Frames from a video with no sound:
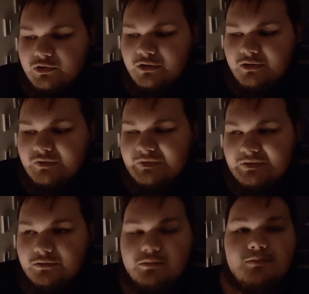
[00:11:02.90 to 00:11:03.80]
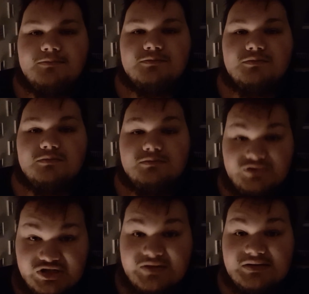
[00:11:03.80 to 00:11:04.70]
da ist dann
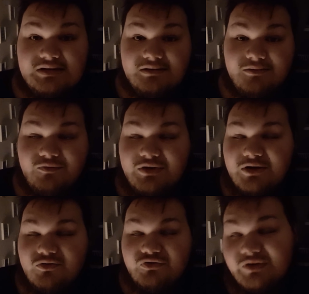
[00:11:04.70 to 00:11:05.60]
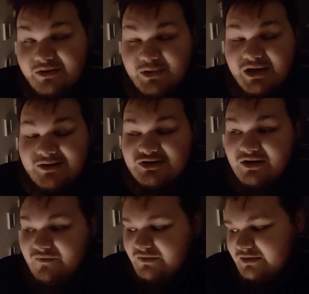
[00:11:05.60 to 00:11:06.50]
Jessie auf der Couch wieder mal
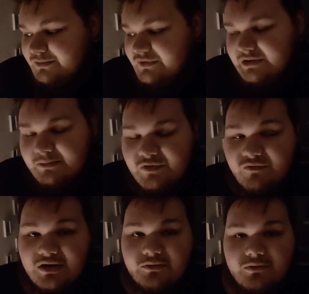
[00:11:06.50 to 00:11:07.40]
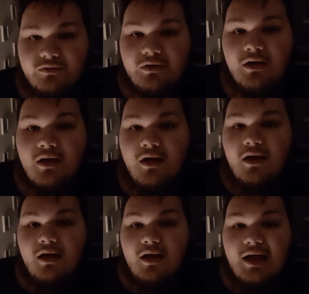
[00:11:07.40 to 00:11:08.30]
eingeschlafen. Ich habe sie eben geweckt und
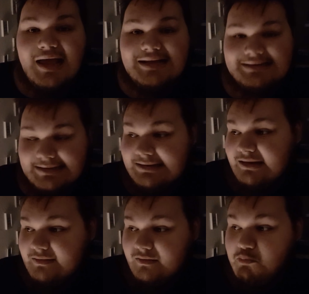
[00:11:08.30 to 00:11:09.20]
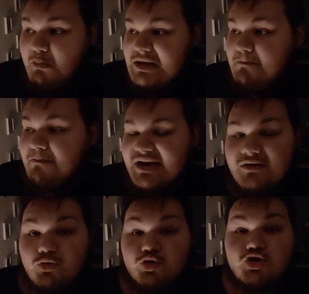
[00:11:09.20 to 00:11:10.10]
sie liegt jetzt im
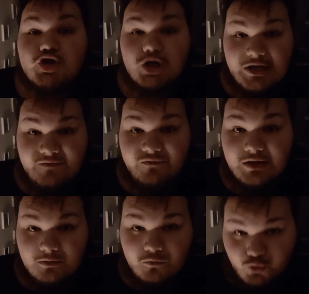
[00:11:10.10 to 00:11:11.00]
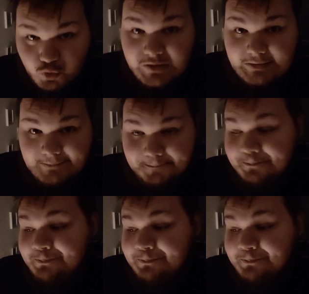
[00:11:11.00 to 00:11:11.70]
Bett und schläft ganz ruhig.